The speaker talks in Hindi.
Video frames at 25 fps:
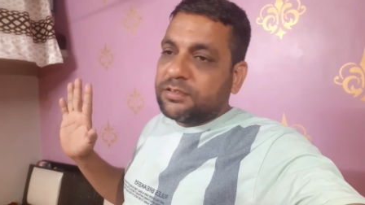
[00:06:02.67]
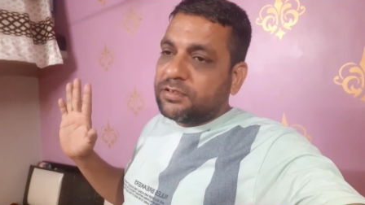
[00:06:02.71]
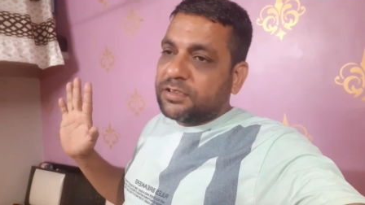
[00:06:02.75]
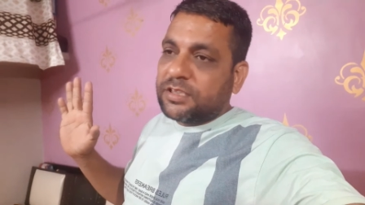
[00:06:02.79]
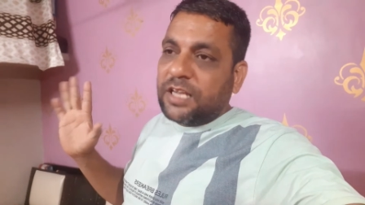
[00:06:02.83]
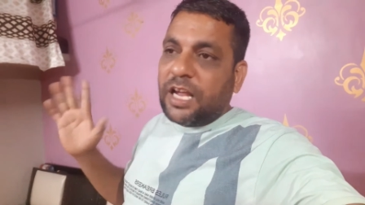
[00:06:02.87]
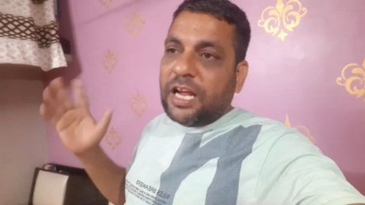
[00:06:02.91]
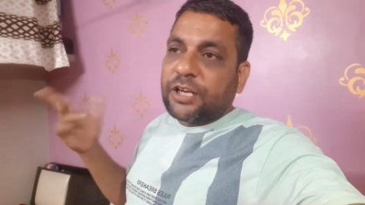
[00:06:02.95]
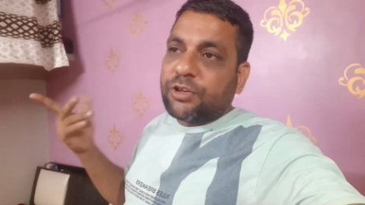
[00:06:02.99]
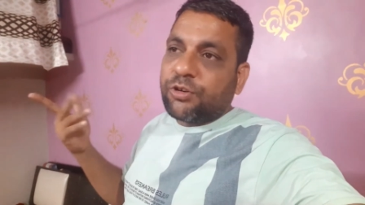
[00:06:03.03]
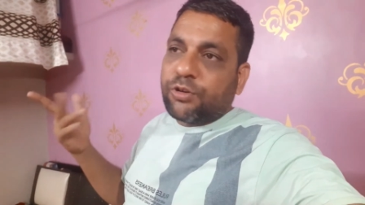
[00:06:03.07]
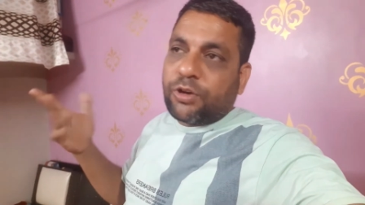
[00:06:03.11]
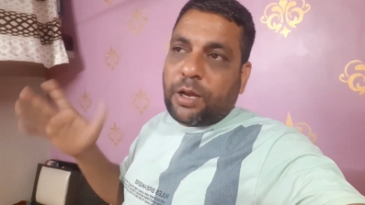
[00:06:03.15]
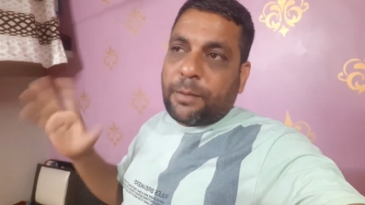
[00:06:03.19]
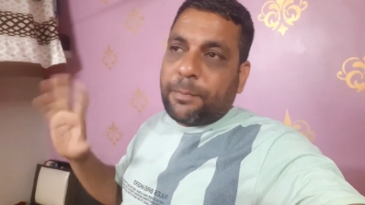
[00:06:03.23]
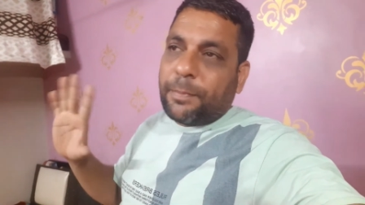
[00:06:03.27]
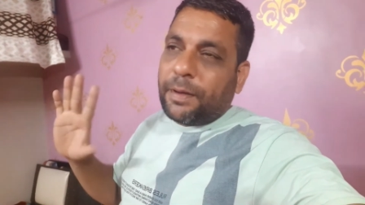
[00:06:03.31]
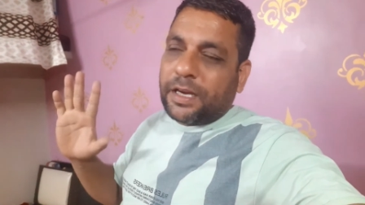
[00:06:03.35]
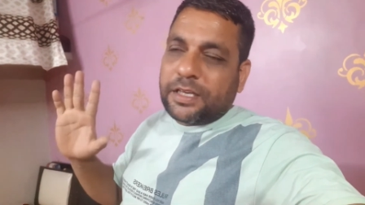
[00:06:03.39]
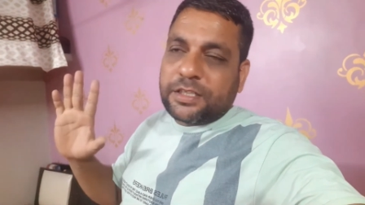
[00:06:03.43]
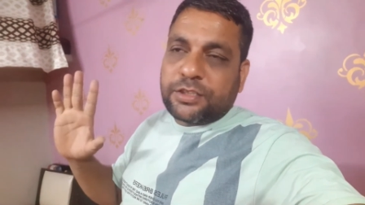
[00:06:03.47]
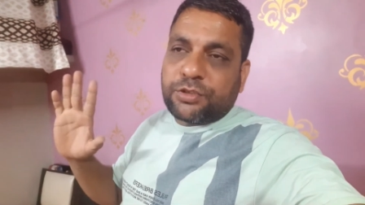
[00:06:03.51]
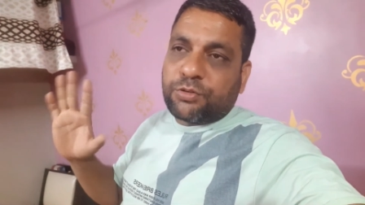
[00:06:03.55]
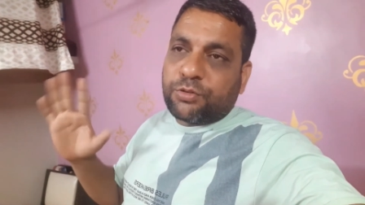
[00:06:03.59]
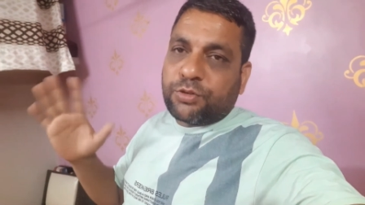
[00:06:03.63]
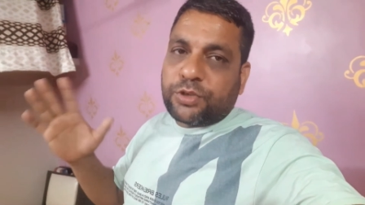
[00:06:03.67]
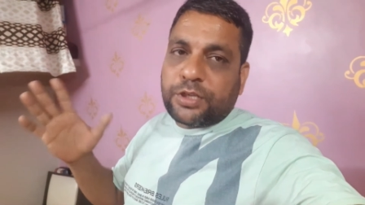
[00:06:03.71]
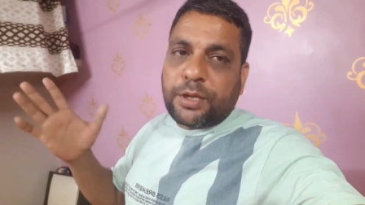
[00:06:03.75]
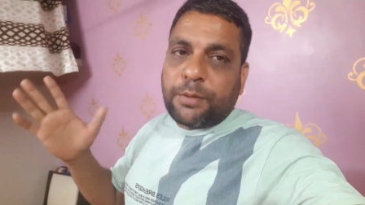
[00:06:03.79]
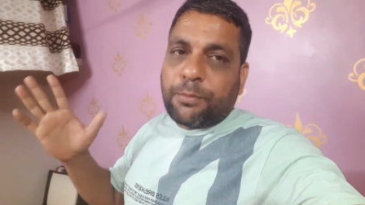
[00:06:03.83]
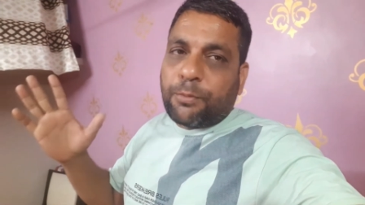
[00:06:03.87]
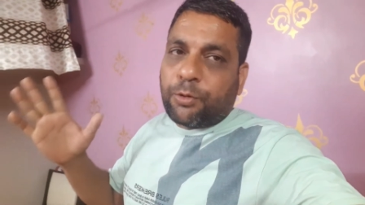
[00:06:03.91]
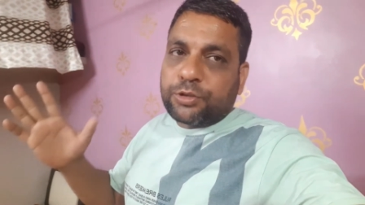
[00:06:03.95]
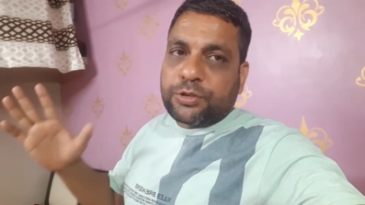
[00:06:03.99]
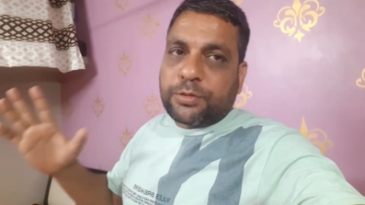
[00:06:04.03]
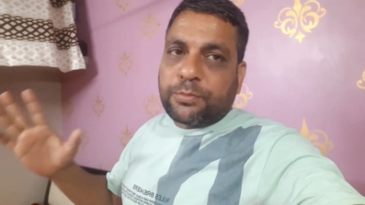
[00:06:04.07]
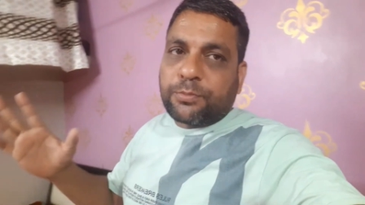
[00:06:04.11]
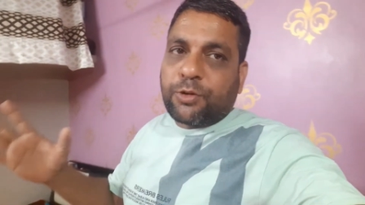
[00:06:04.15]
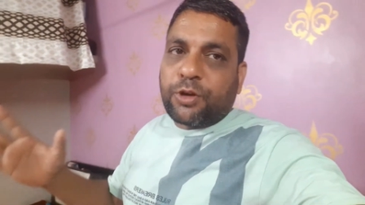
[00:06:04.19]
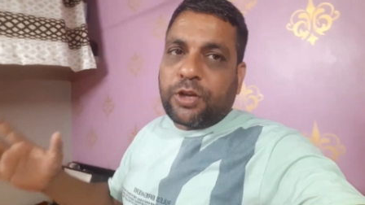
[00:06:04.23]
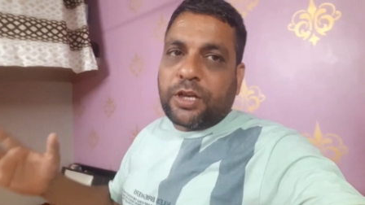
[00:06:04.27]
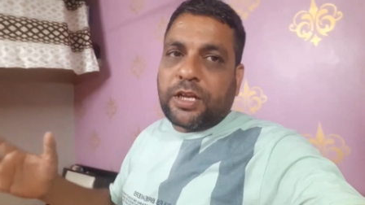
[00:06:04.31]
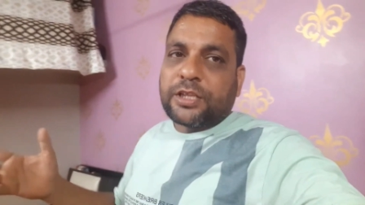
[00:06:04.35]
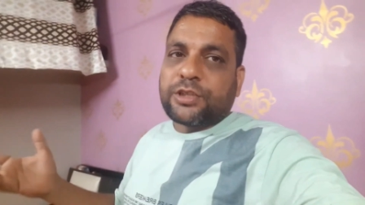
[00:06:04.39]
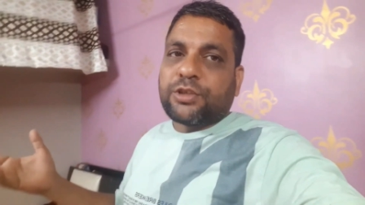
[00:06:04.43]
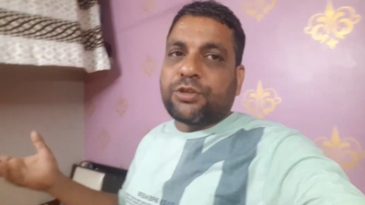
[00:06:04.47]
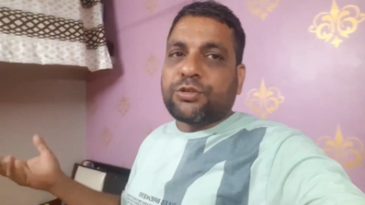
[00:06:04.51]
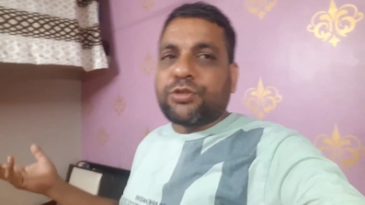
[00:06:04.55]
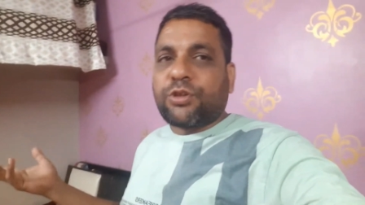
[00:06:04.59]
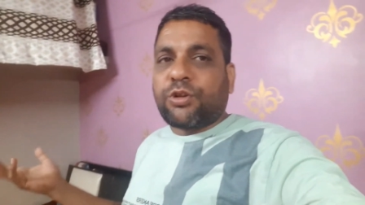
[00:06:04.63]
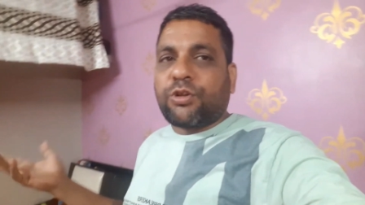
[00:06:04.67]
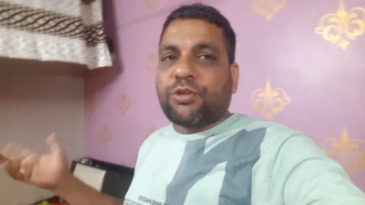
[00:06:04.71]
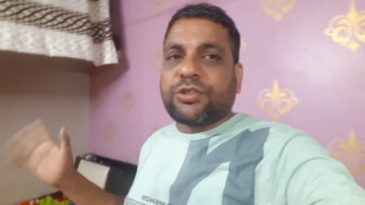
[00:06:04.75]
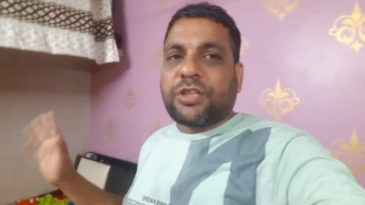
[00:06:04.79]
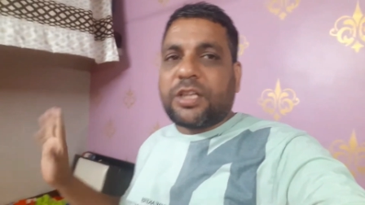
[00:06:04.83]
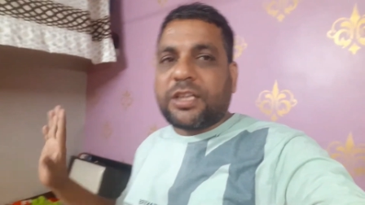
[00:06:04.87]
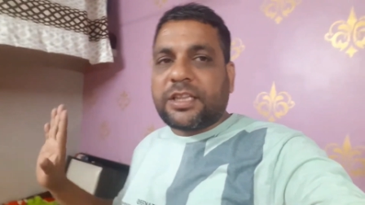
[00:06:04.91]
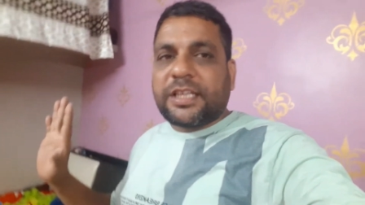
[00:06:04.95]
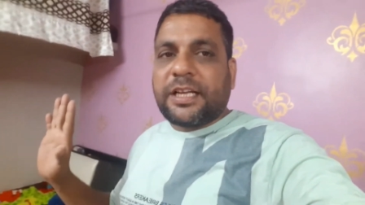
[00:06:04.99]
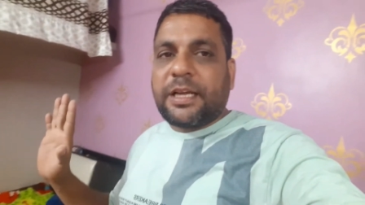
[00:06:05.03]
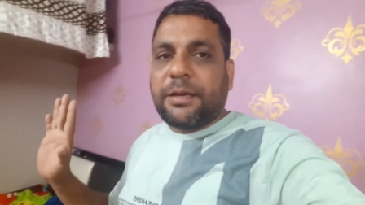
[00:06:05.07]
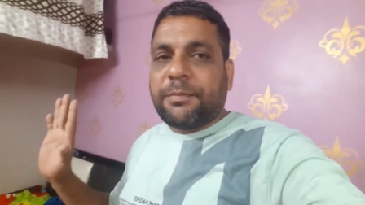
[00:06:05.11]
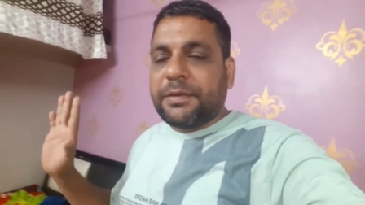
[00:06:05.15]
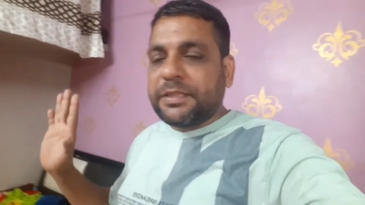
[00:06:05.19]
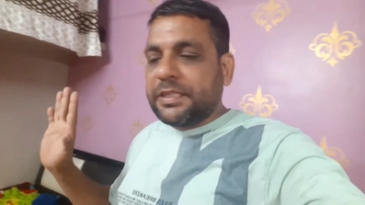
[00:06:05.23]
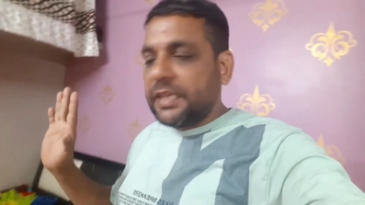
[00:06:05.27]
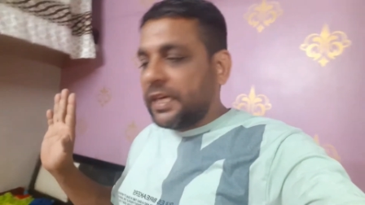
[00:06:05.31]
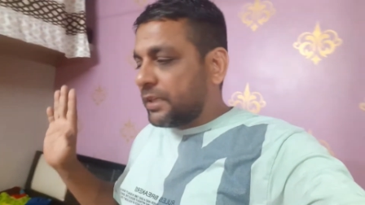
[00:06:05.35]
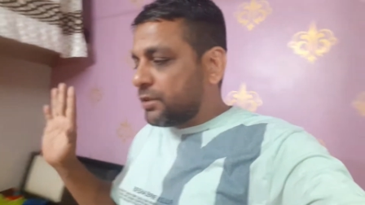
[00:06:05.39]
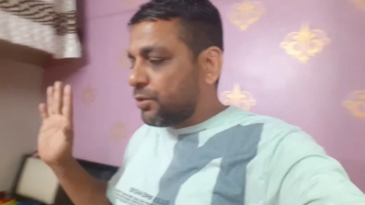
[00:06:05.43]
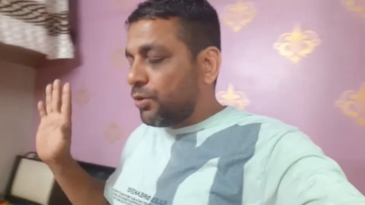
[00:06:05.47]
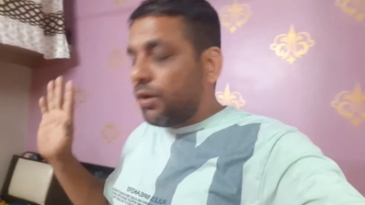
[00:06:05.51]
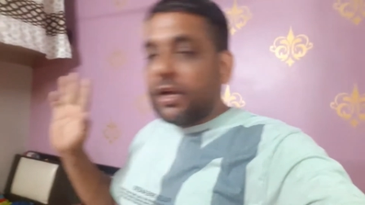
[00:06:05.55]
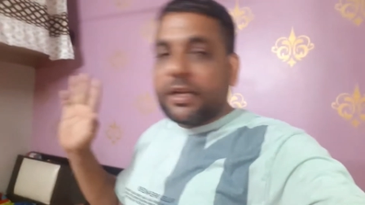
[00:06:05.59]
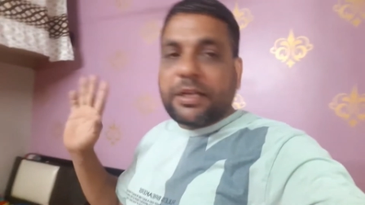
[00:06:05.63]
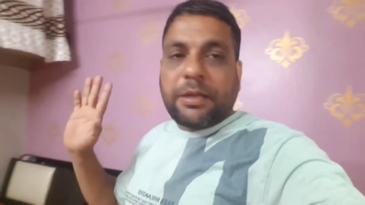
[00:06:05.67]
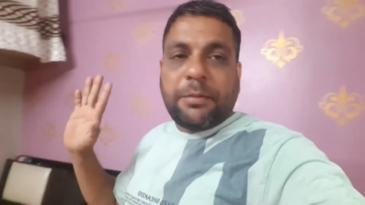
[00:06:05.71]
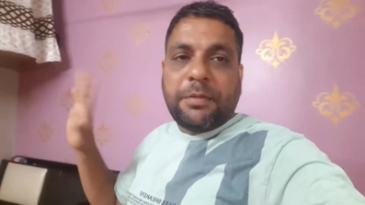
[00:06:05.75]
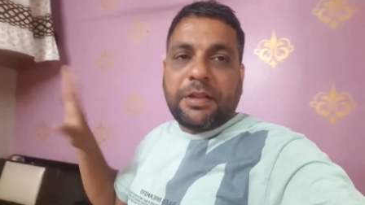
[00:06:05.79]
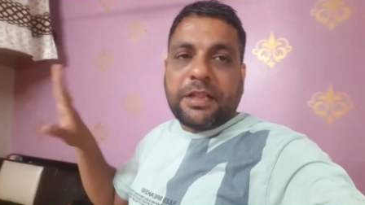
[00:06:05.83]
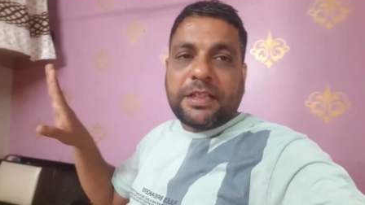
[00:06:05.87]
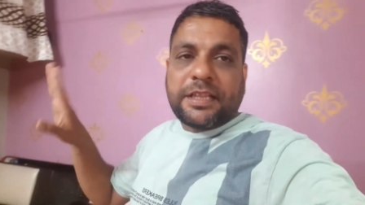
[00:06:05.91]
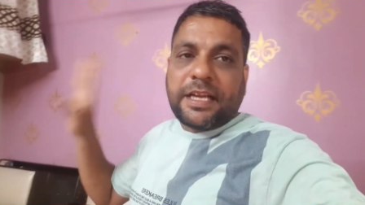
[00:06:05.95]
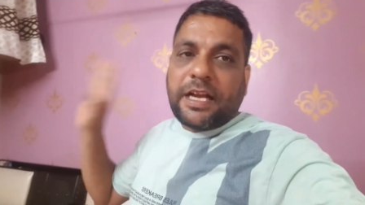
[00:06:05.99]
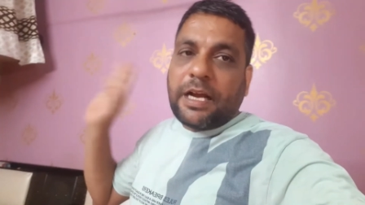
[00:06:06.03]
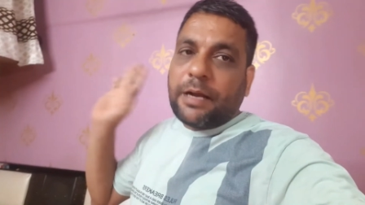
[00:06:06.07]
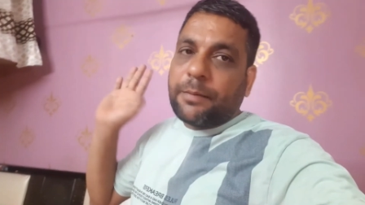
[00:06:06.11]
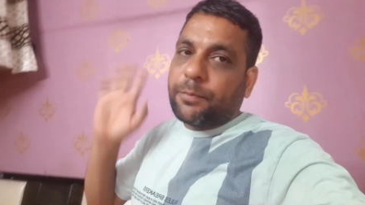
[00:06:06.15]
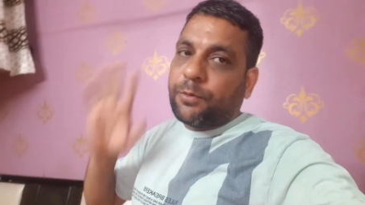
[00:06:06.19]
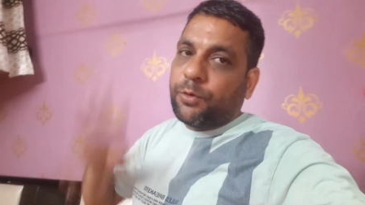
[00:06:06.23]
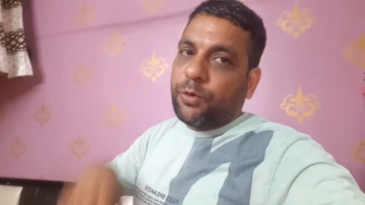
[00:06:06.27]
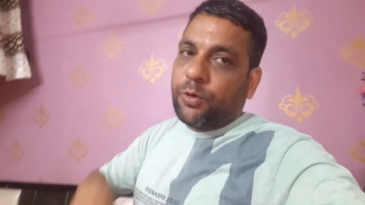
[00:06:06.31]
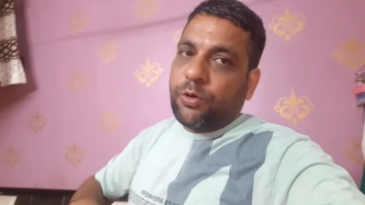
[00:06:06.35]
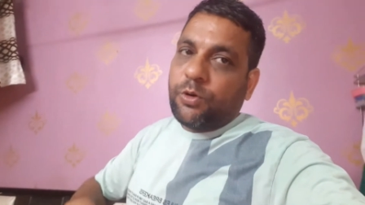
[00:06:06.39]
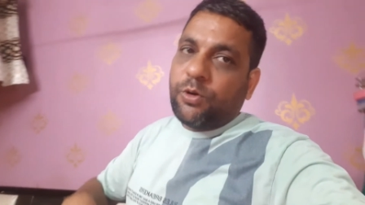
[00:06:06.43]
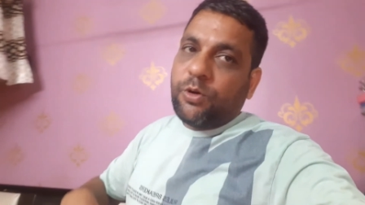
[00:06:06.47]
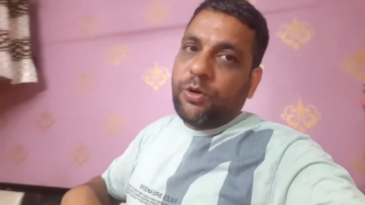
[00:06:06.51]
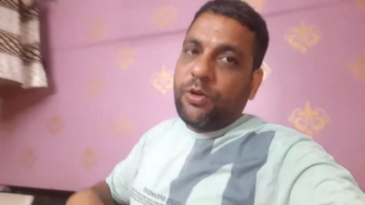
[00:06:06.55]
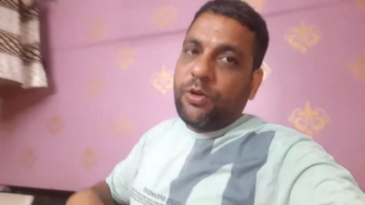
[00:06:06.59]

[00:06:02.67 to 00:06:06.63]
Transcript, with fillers: क्या क्यों बारिश रुक गई है मौसम खुल गया तो चलो चलते हैं बाज़ार तो आगे मिलते हैं आपको